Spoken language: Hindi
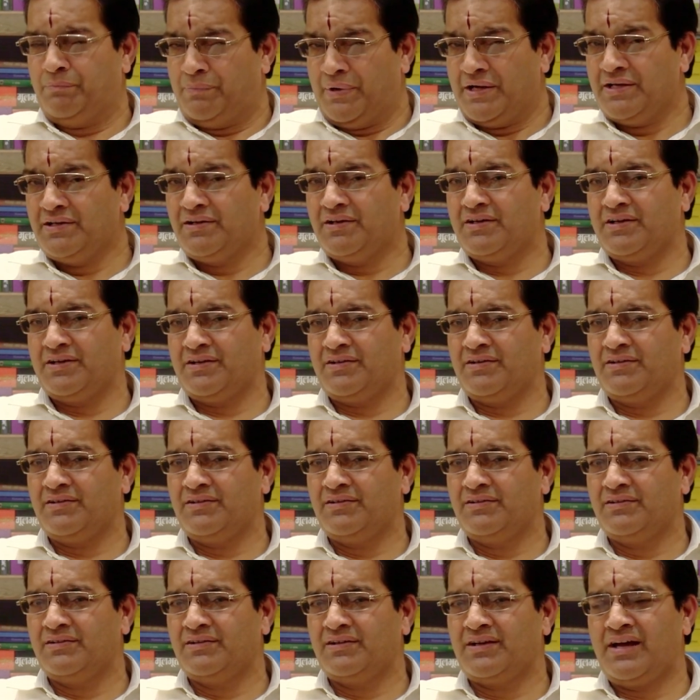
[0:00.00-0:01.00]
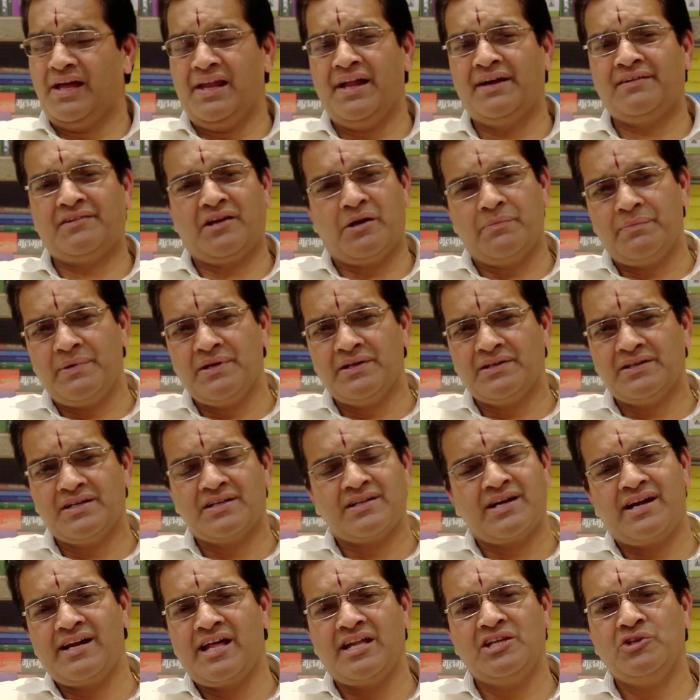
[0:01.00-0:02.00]
बनकर कलेक्टर बनकर
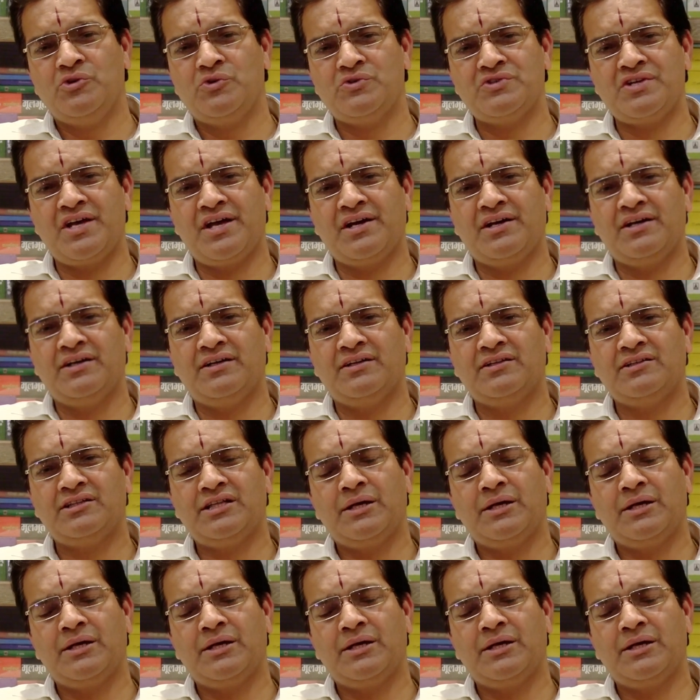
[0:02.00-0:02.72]
खड़ा नहीं हो जाएगा